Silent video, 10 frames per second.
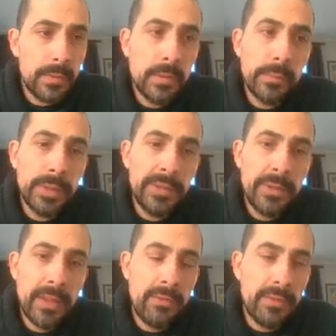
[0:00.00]

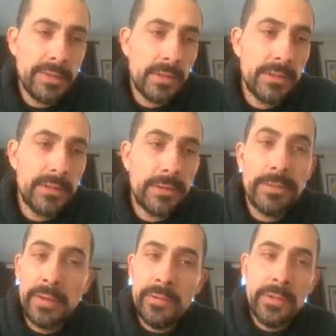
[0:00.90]
compuesto de defensa contra el
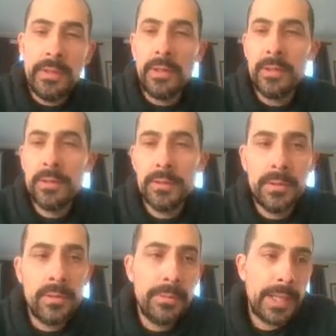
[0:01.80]
herbívoros y no,
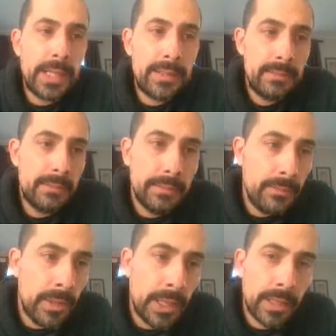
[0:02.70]
no para
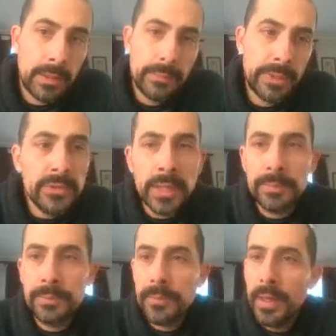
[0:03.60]
volar a las personas.